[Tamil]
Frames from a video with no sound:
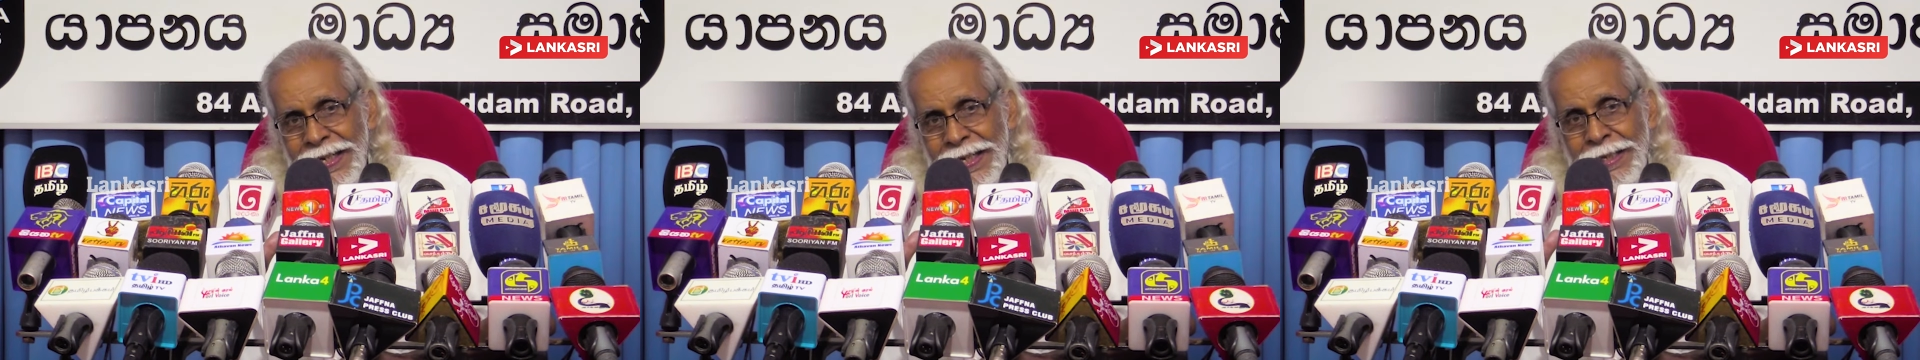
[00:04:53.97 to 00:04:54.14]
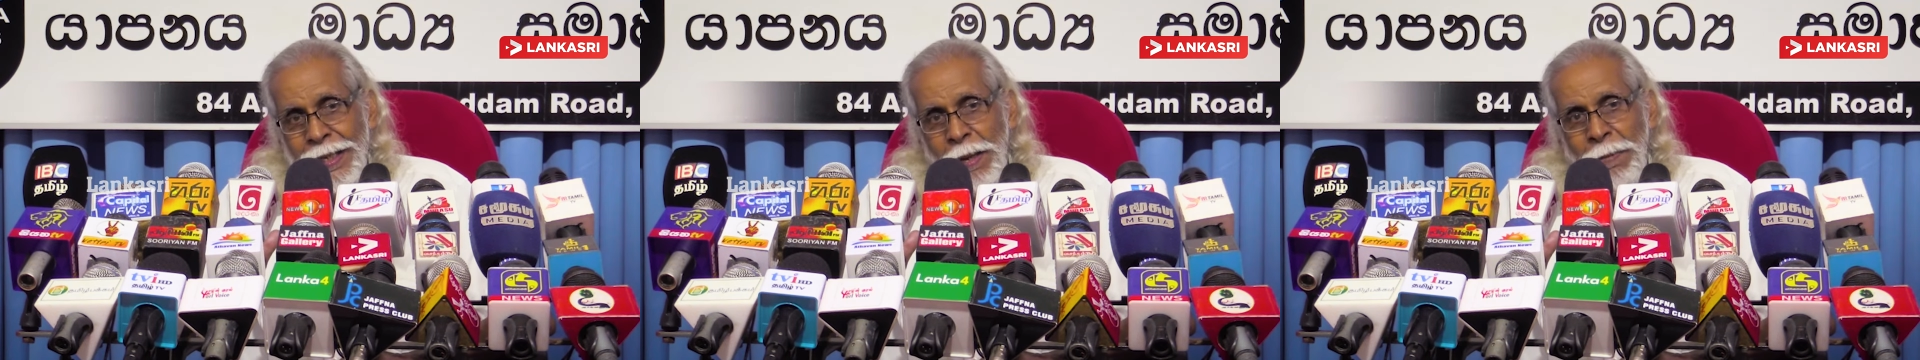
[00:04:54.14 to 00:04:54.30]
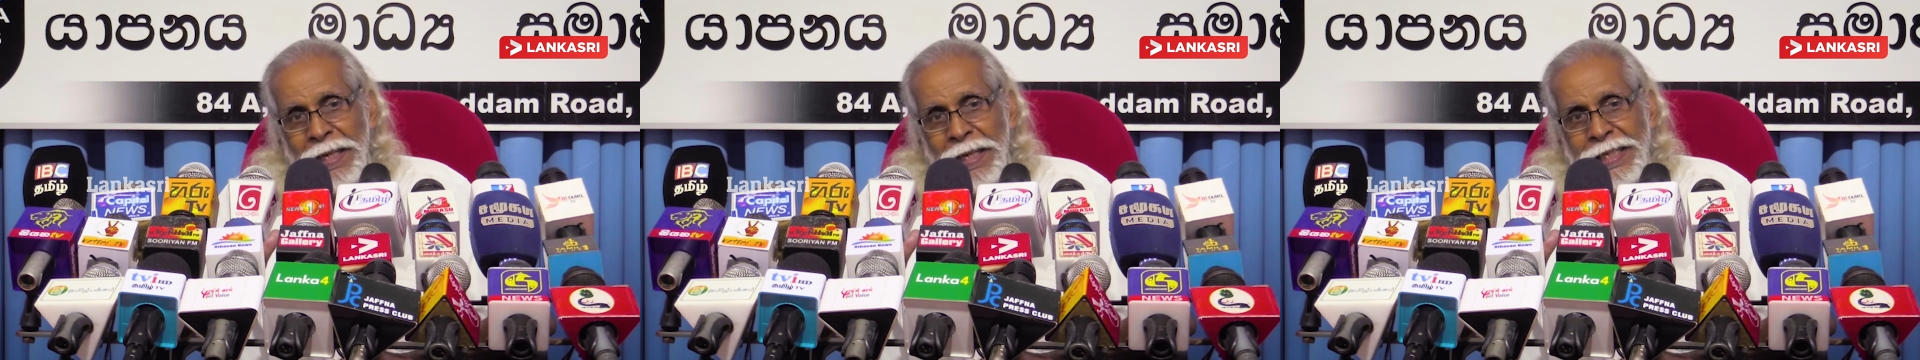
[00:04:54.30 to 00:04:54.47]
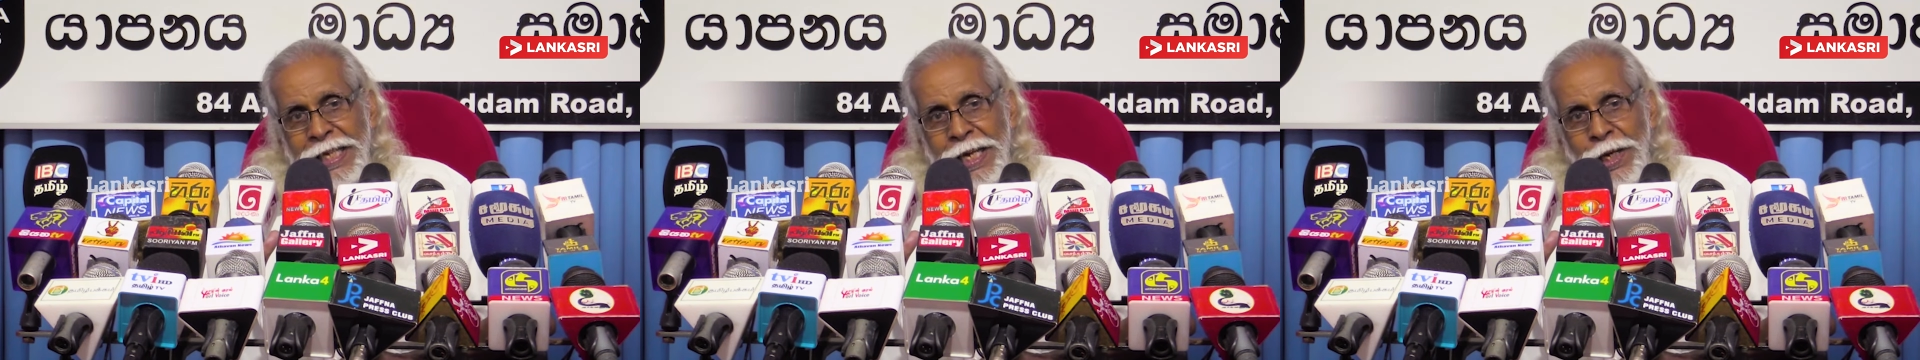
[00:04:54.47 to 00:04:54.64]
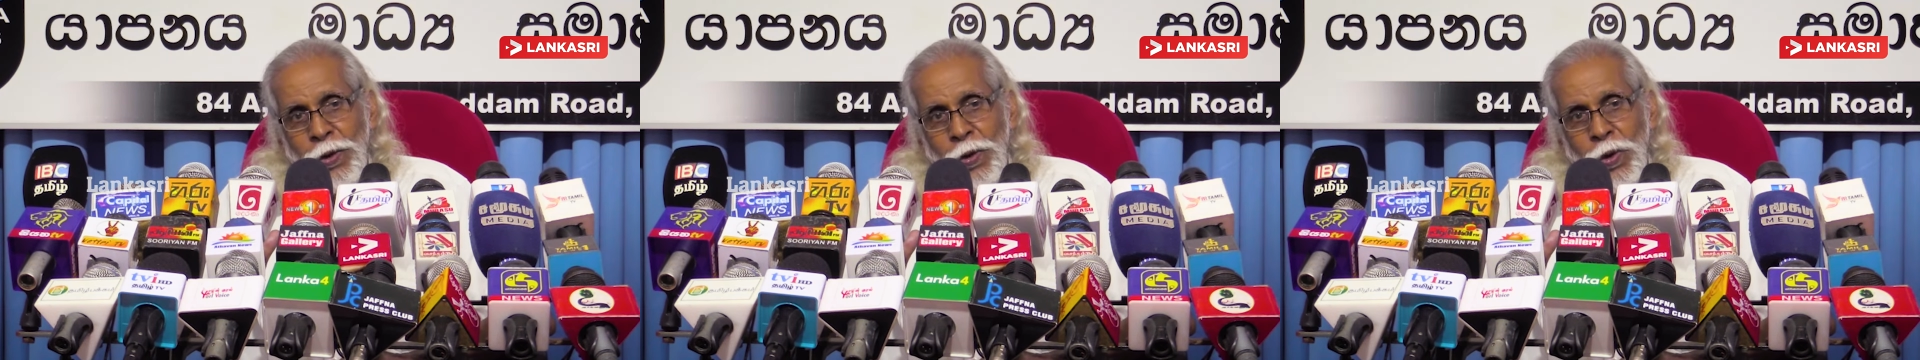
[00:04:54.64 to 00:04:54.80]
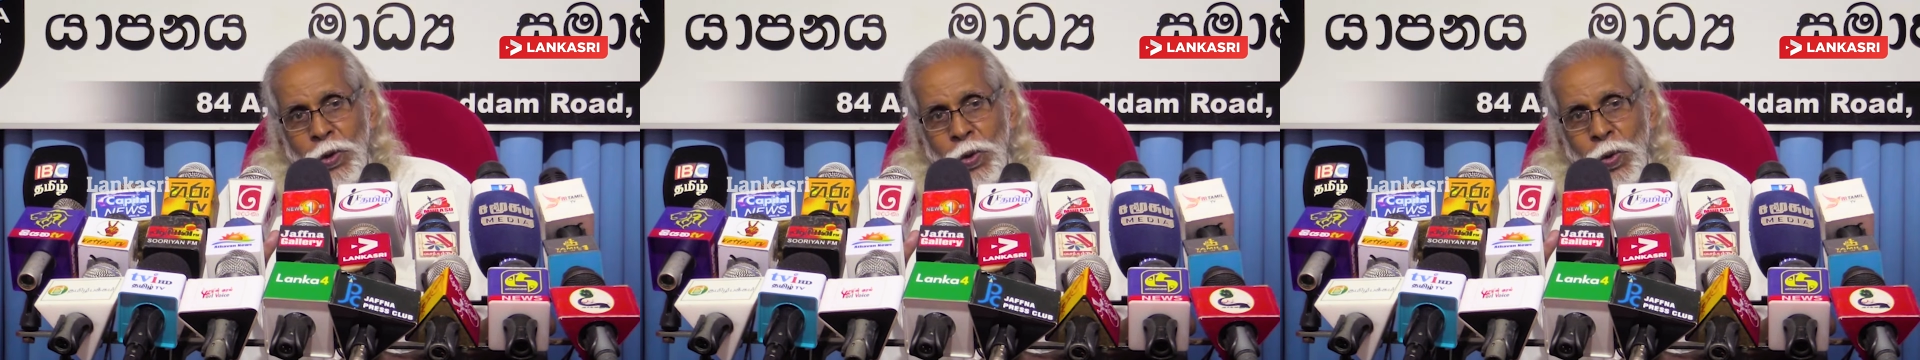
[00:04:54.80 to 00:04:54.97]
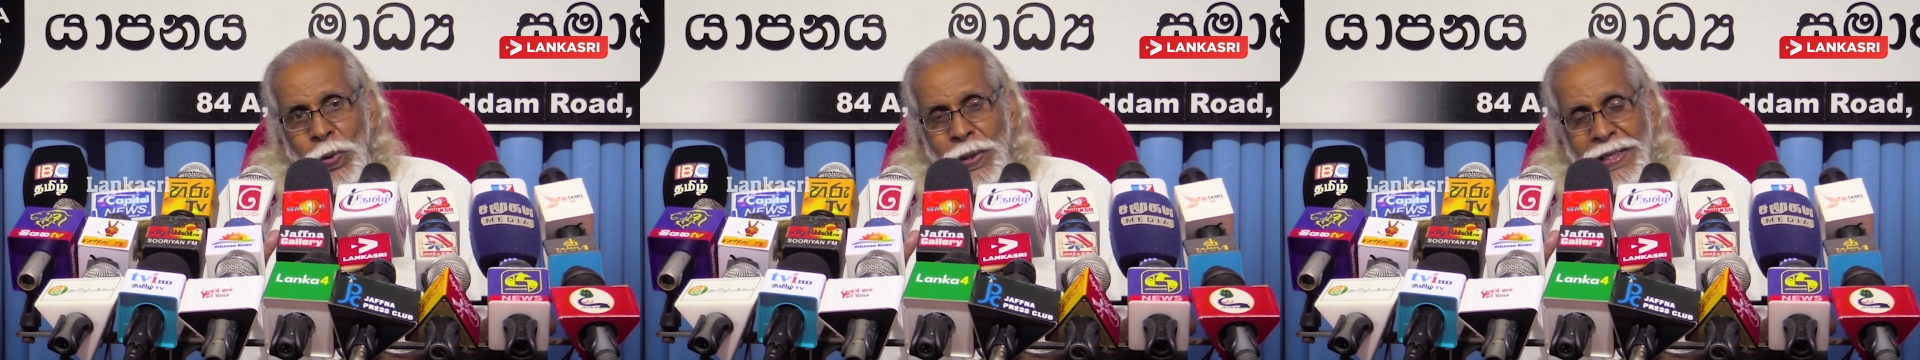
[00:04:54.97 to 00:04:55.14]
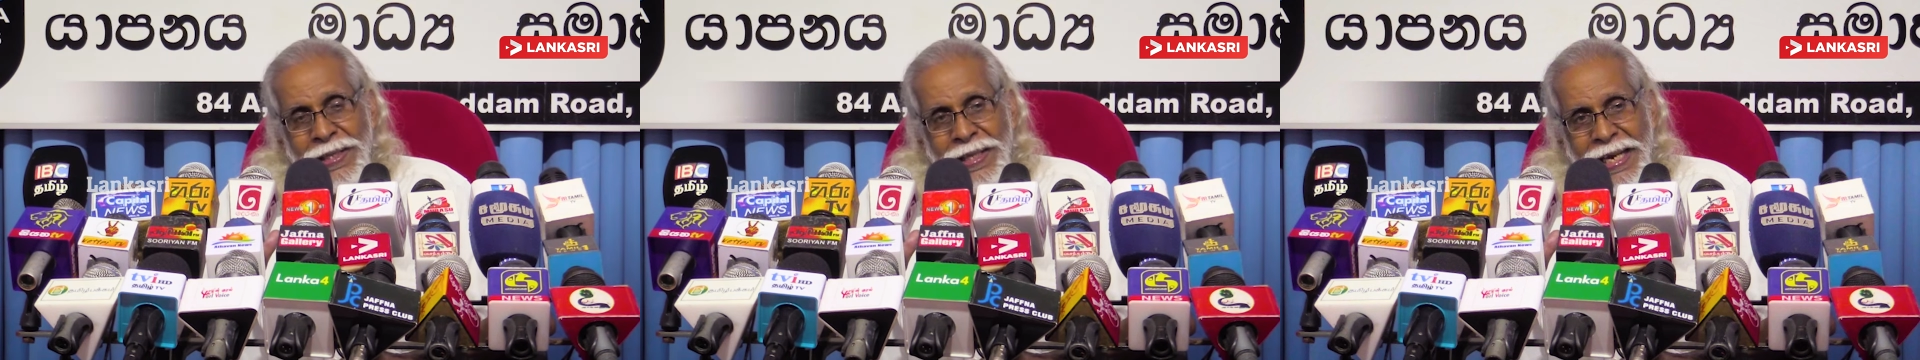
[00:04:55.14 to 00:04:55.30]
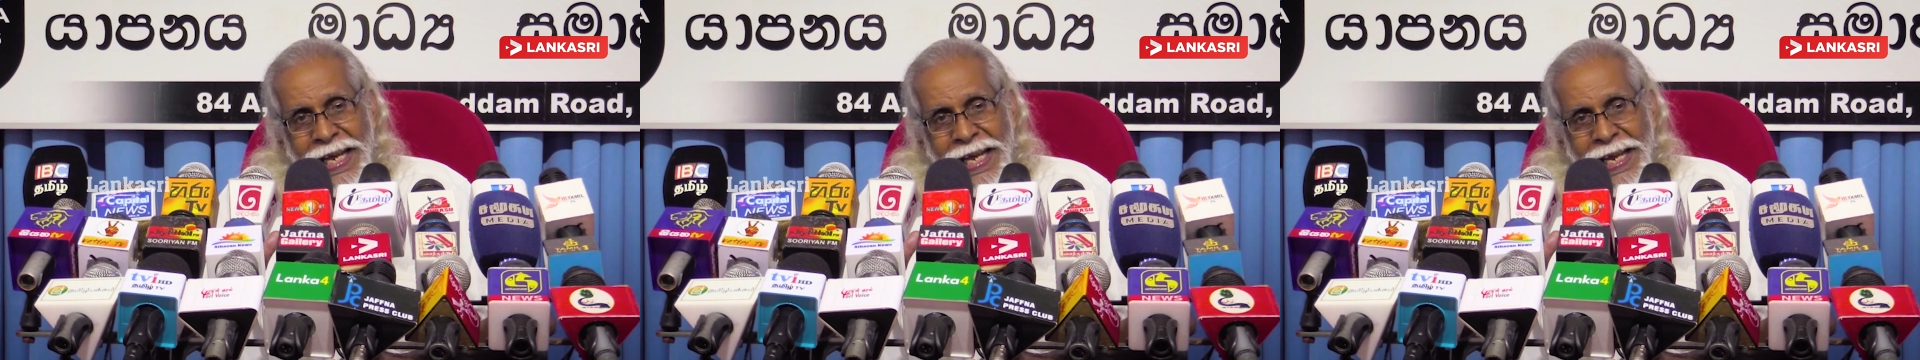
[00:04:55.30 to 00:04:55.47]
இந்த மத்திய குழு
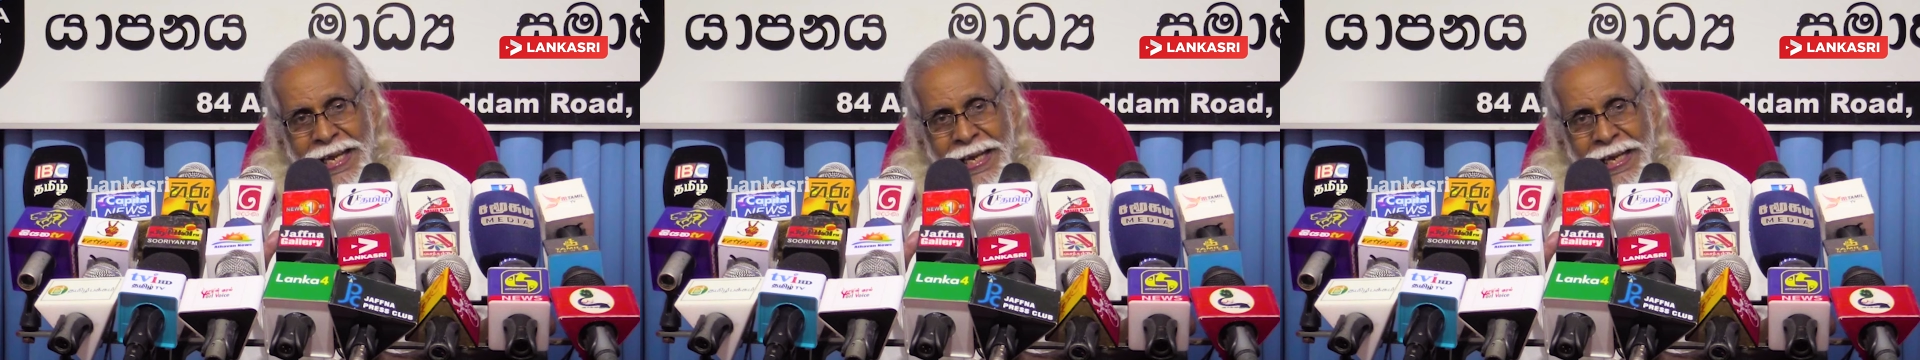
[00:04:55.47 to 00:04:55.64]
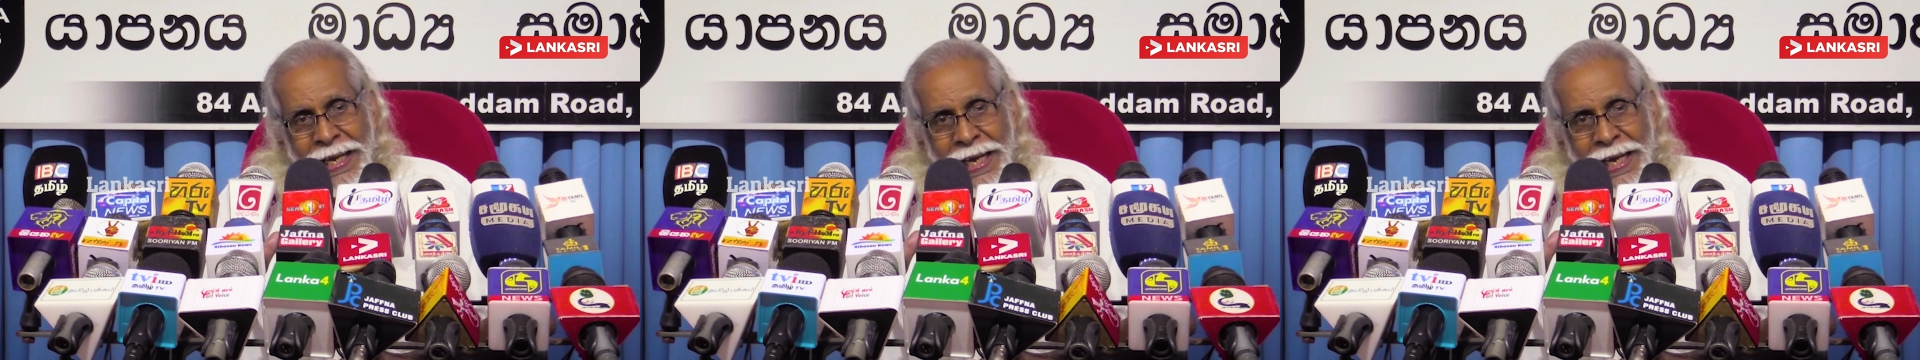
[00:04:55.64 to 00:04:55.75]
கூட்டத்திலே